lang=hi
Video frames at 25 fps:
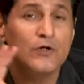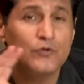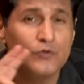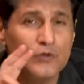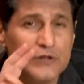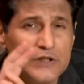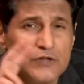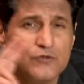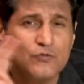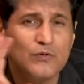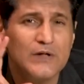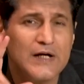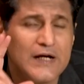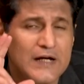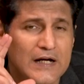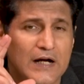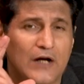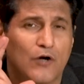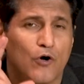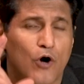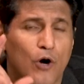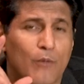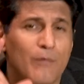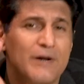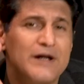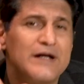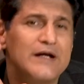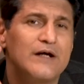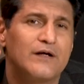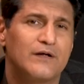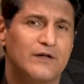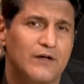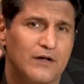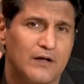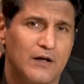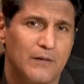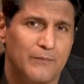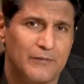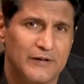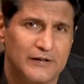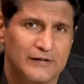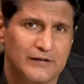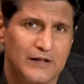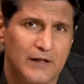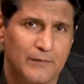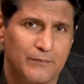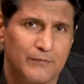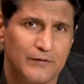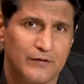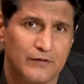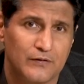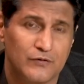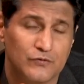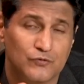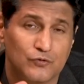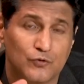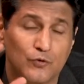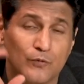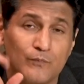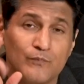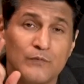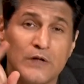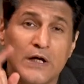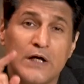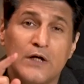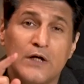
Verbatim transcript: तो ये जो है अकोमोडेट करना पड़ता है प्रिंटर्स को